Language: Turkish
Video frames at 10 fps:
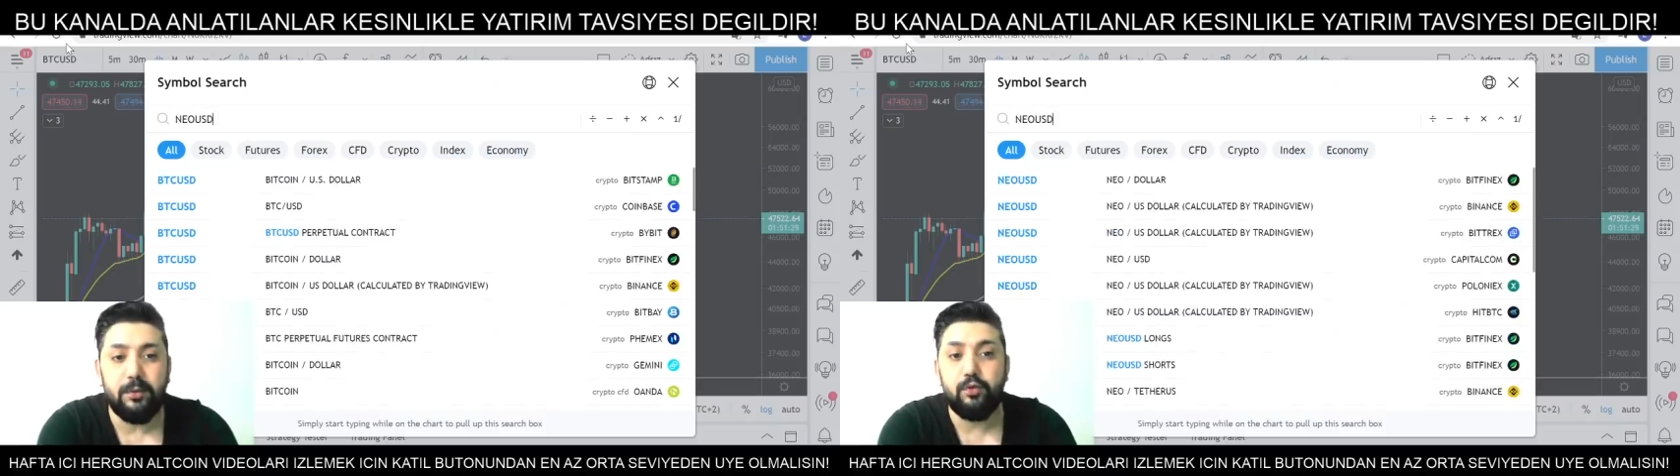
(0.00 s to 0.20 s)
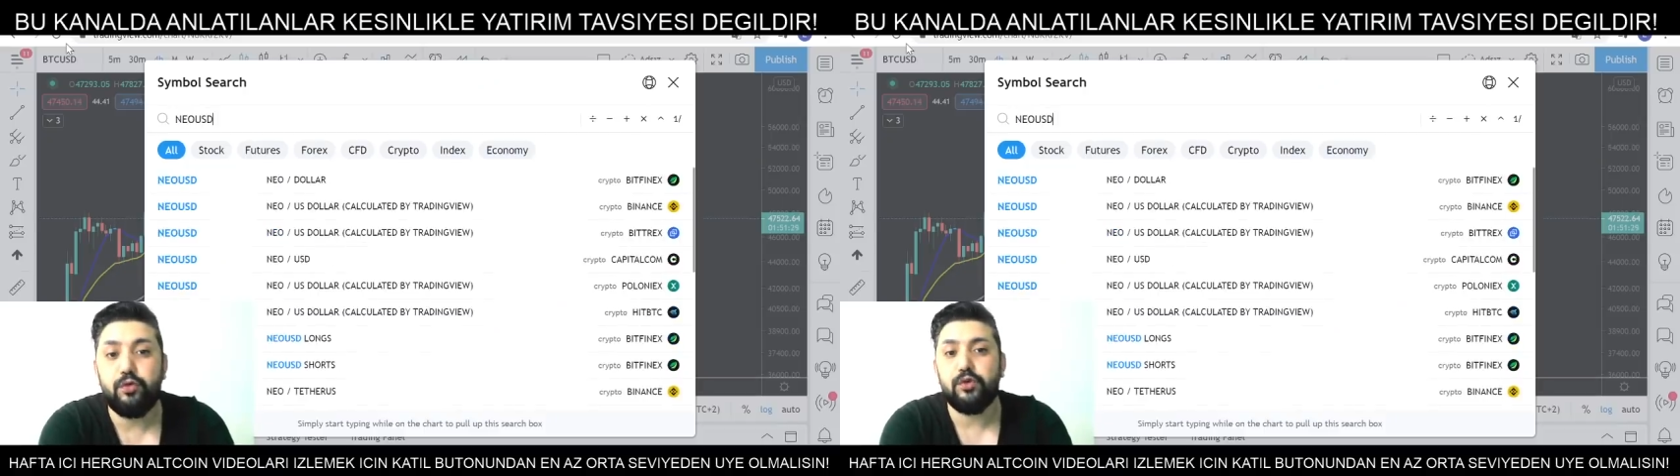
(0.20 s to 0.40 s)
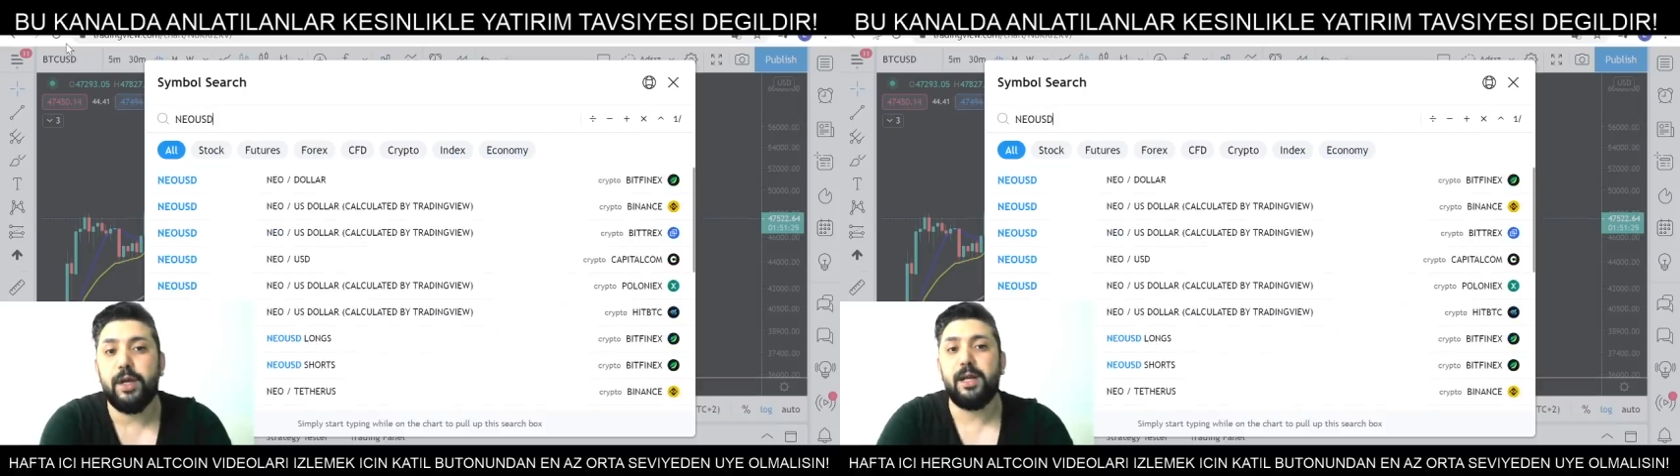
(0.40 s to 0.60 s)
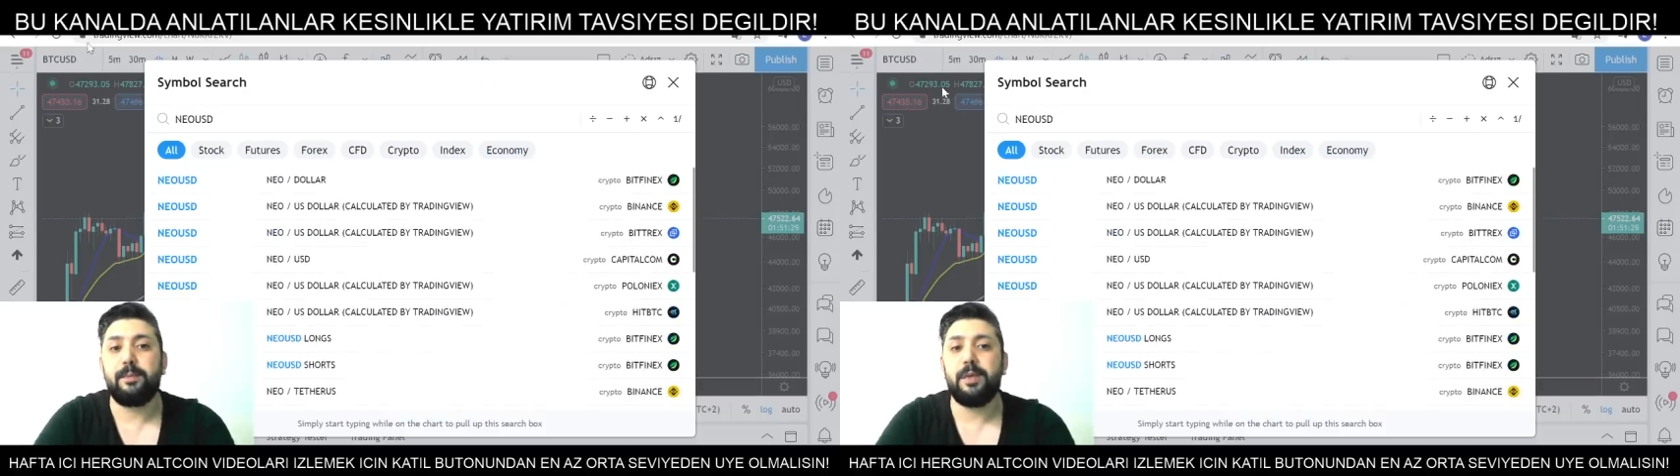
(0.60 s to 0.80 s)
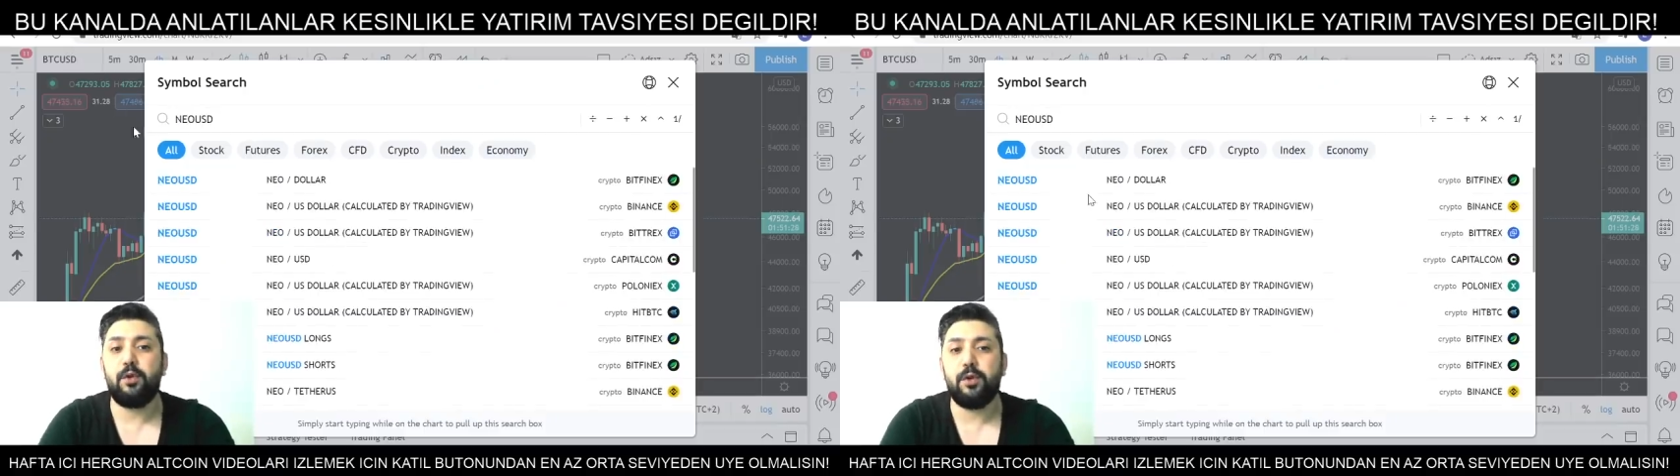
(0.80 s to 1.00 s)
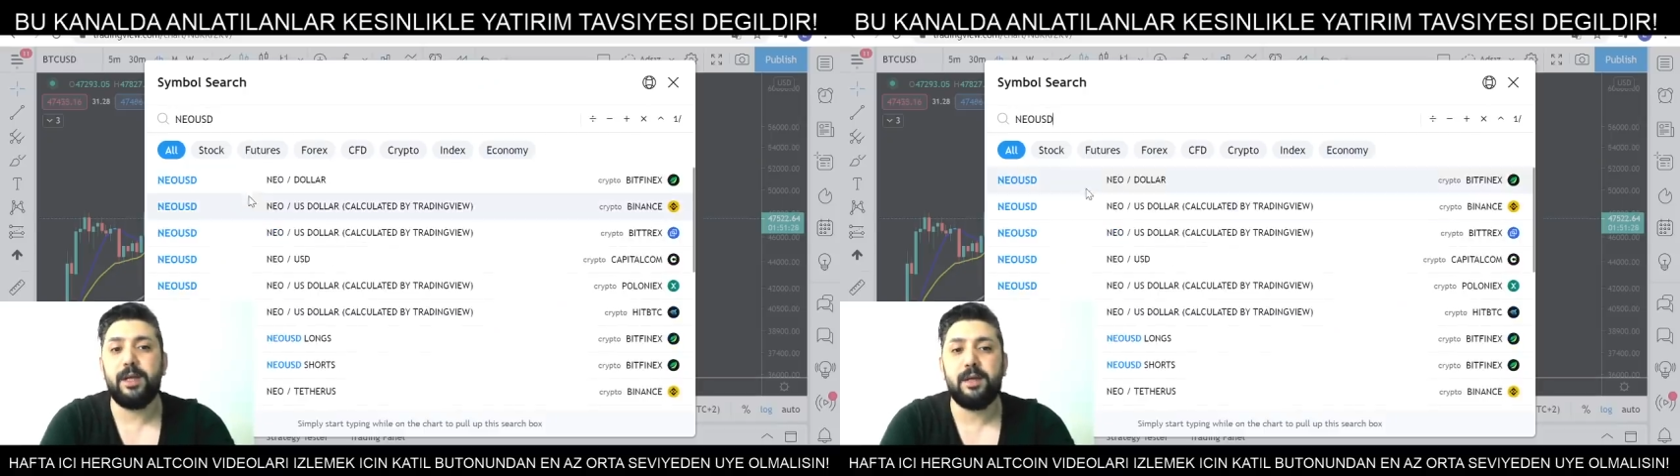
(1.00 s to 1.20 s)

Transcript: da düşüş gelebilir örnek